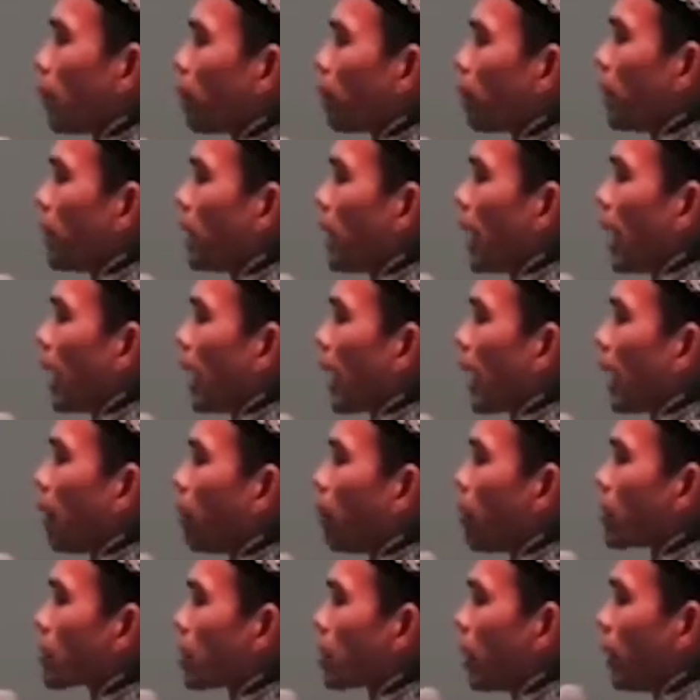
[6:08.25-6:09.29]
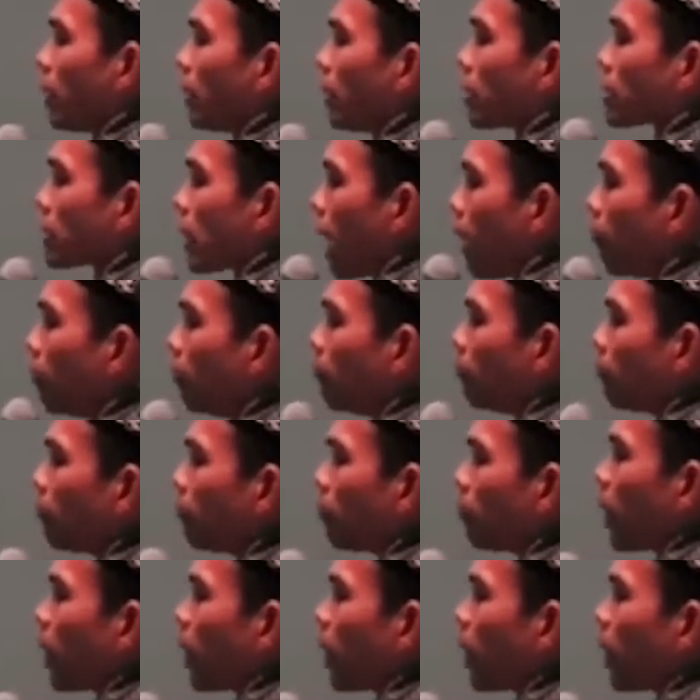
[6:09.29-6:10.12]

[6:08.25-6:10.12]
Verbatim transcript: yang pindah agama selain Islam?